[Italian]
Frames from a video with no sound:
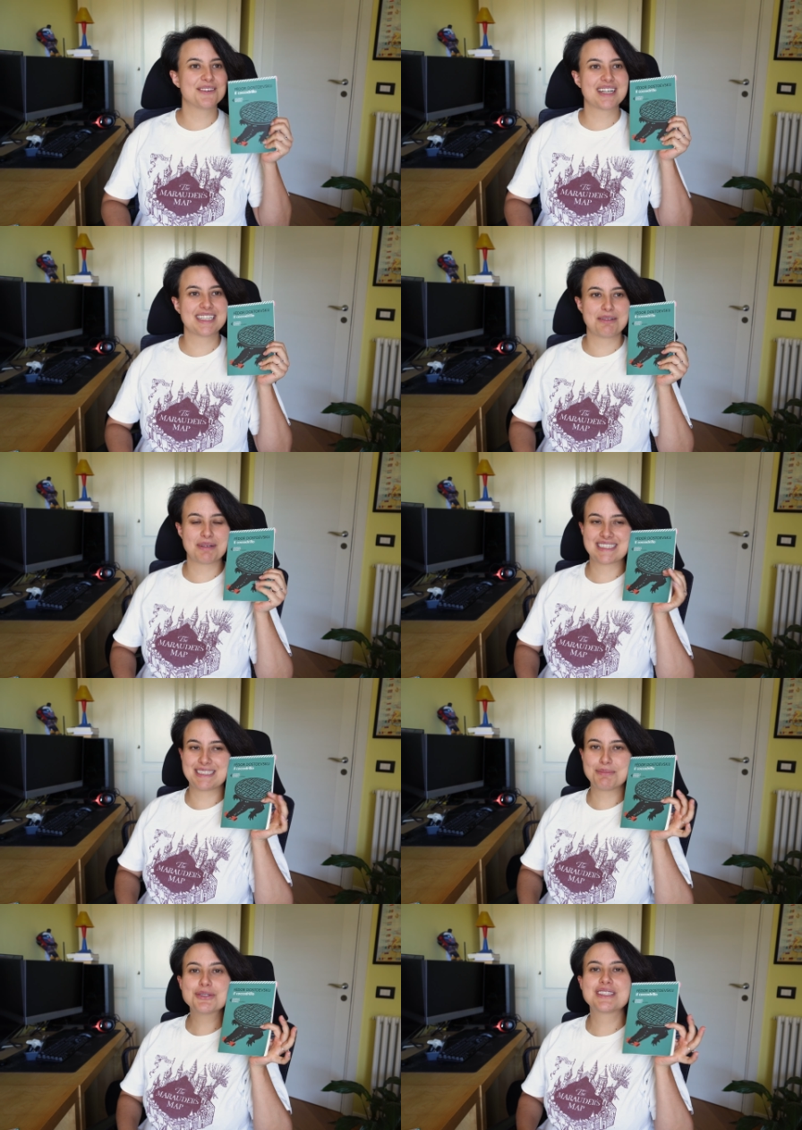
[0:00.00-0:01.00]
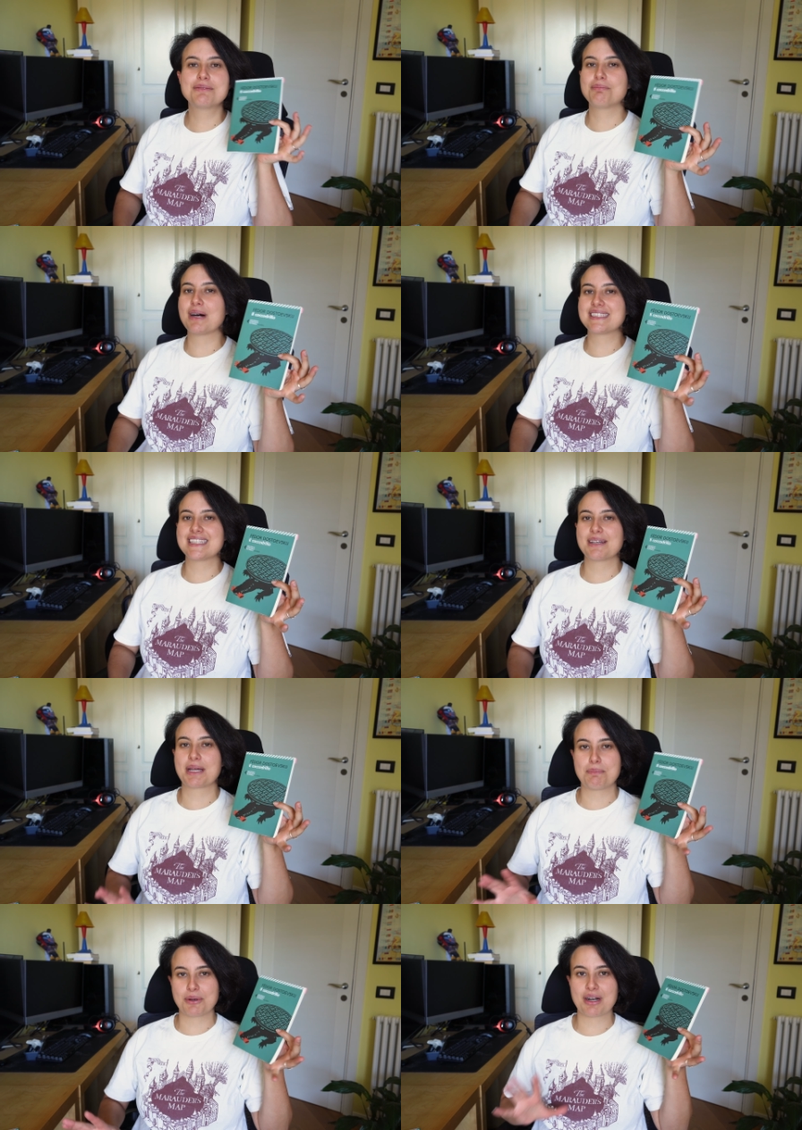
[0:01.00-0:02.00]
Una delle parti più simpatiche
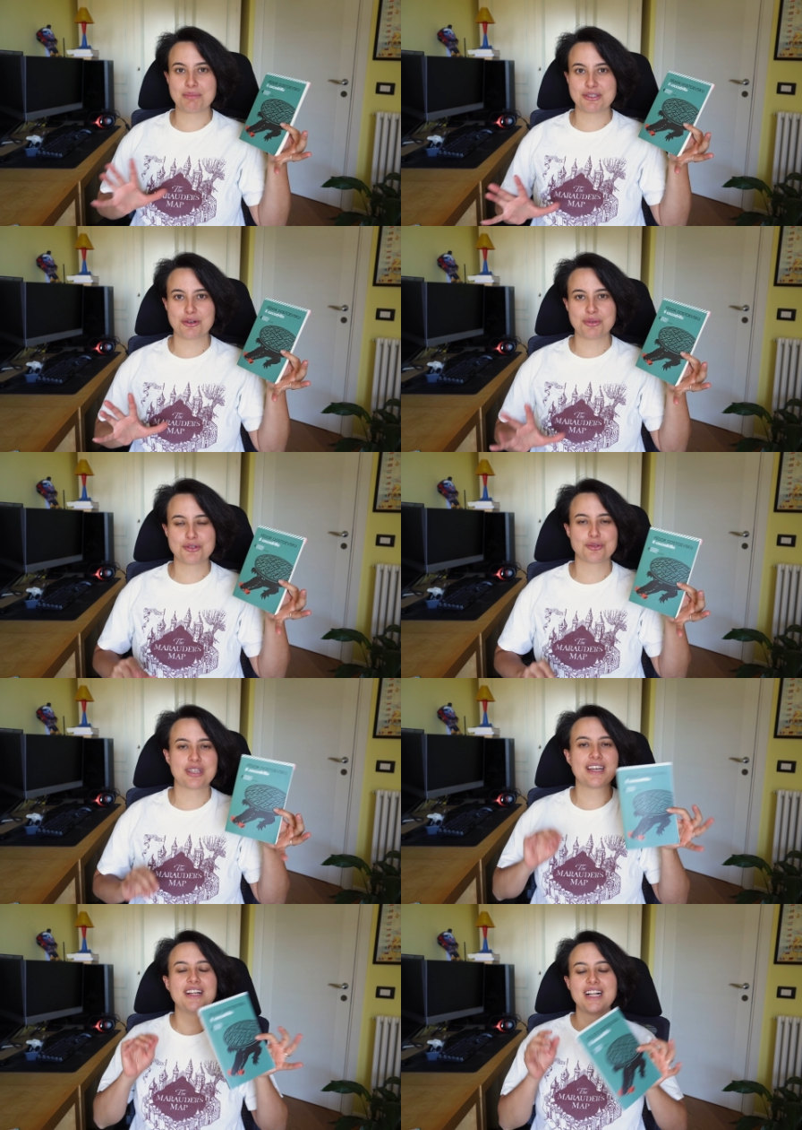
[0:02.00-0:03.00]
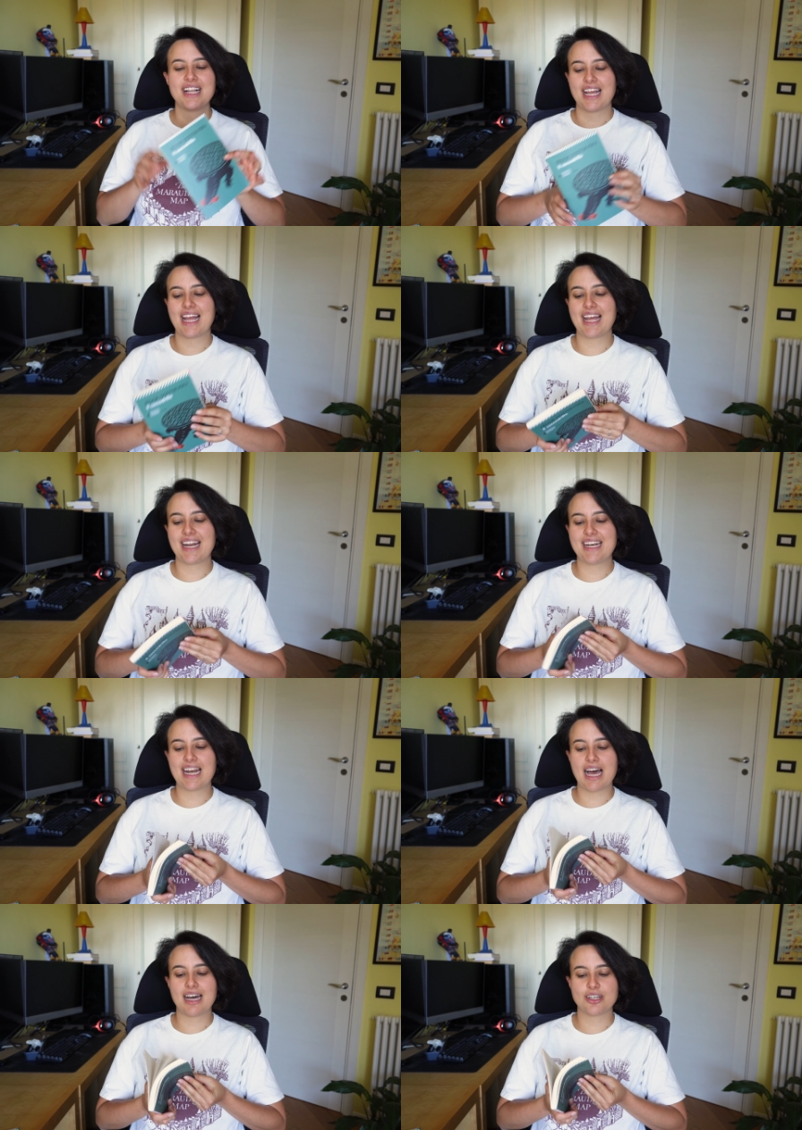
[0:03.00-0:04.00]
che per ora mi sono piaciute è
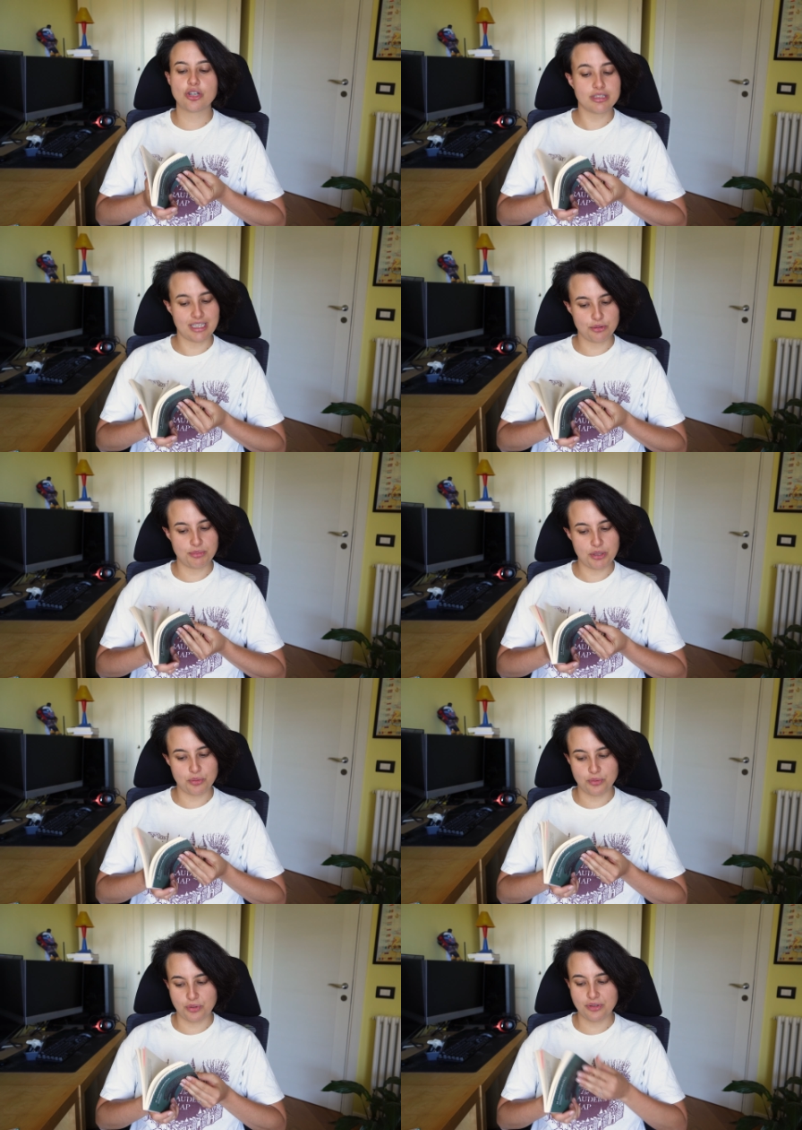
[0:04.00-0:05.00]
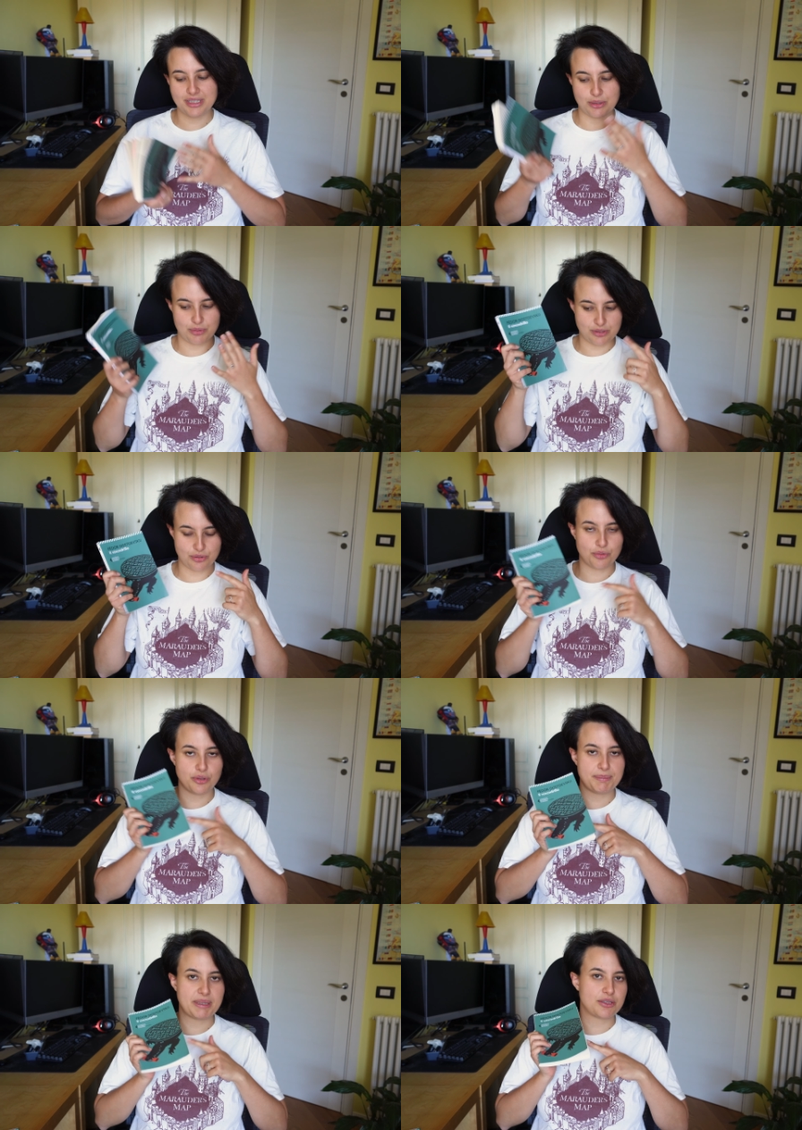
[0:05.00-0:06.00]
la nota numero 1, in questo
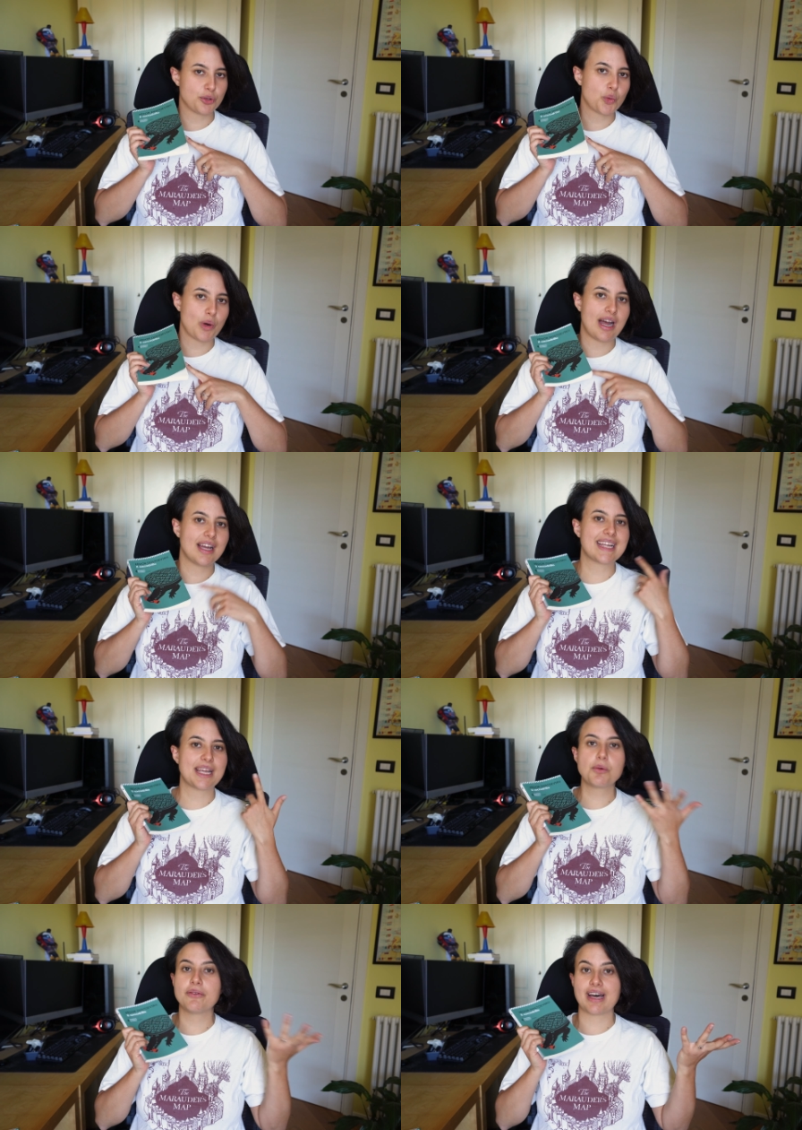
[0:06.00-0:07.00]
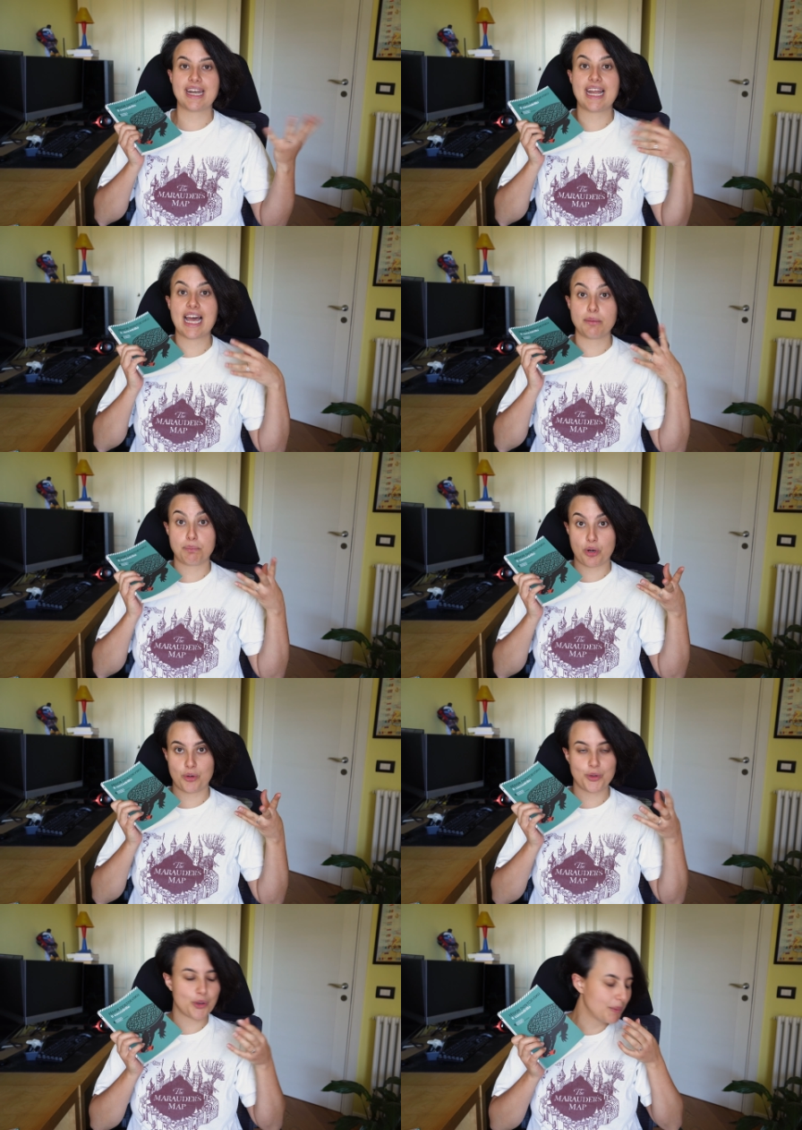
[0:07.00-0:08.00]
volumetto qua, che equivale al
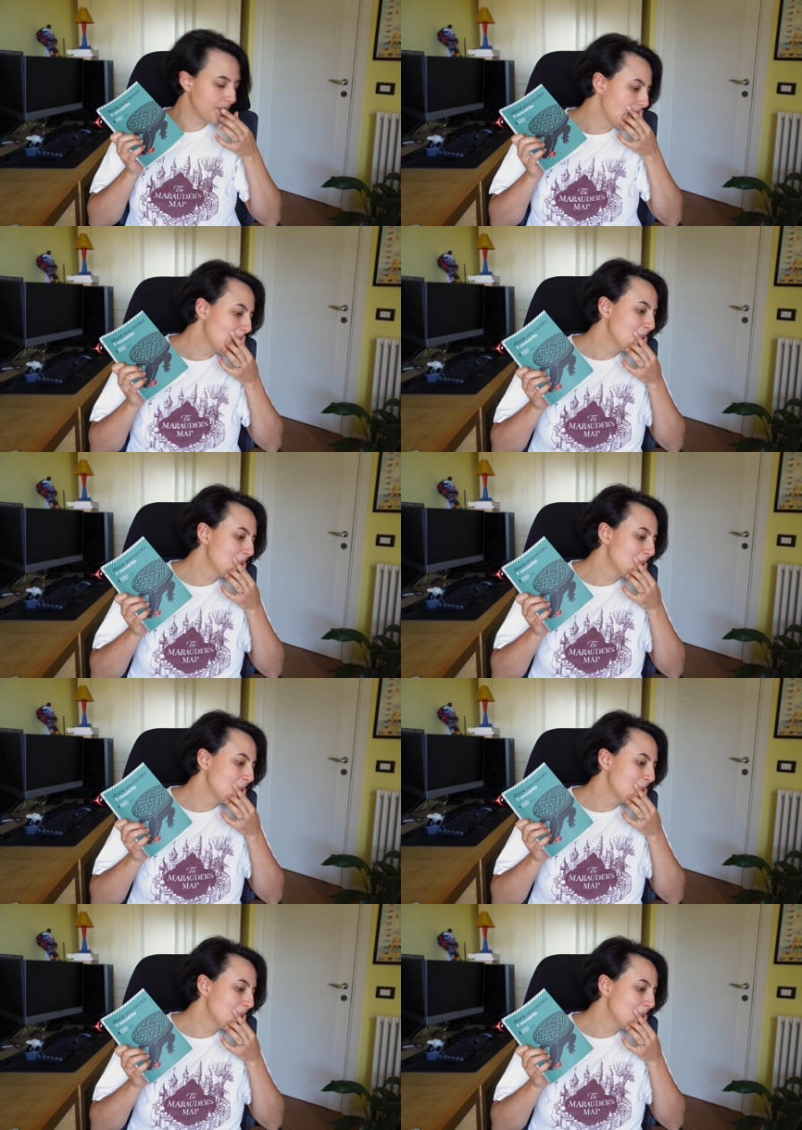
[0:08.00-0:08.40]
prologo,